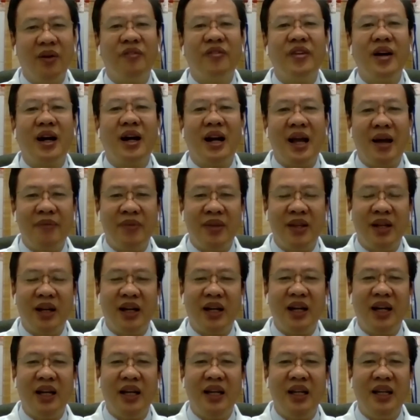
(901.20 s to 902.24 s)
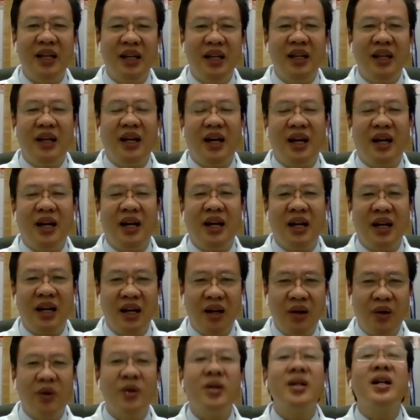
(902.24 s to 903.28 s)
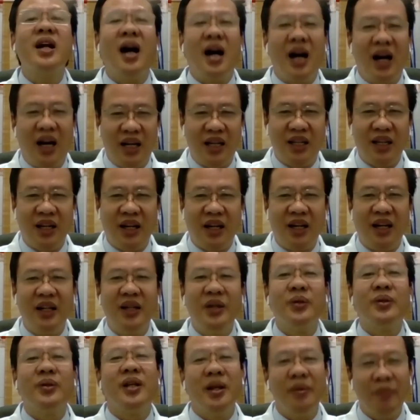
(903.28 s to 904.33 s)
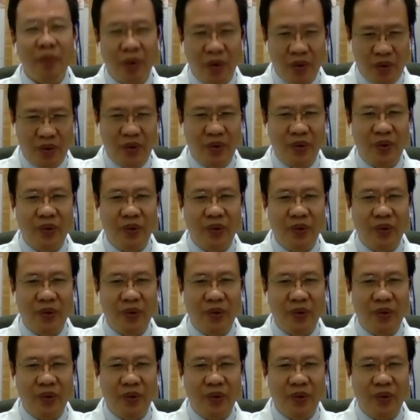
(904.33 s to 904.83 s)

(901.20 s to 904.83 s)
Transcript: góp phần làm cho cái à, hỗ trợ cho cái điều trị mụn.